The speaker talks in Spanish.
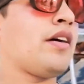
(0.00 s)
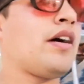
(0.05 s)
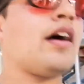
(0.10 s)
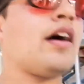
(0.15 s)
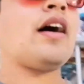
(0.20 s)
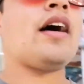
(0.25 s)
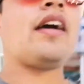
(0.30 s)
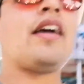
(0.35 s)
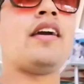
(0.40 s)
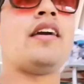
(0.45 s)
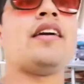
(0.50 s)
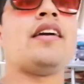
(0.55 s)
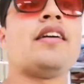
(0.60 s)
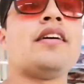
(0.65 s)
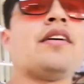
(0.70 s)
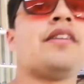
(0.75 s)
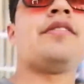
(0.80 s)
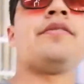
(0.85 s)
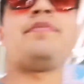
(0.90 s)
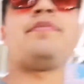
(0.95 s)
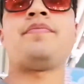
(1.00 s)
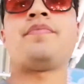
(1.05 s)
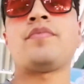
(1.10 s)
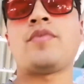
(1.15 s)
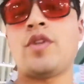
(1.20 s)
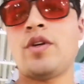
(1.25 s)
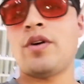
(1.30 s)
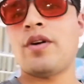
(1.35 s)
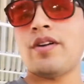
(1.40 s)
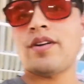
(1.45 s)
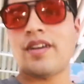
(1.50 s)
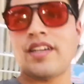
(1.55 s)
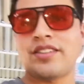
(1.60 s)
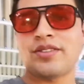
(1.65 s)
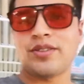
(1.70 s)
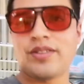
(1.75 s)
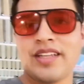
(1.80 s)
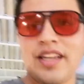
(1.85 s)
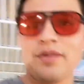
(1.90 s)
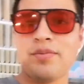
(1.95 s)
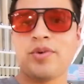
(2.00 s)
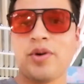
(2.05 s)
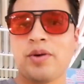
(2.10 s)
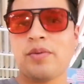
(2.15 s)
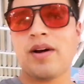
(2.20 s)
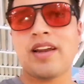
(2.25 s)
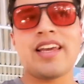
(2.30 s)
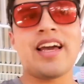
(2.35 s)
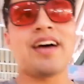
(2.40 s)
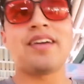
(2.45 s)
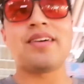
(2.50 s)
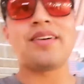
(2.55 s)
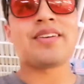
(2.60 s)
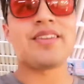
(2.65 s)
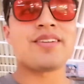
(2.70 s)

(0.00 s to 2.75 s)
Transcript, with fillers: Ahí yo creo que es un día muy variado,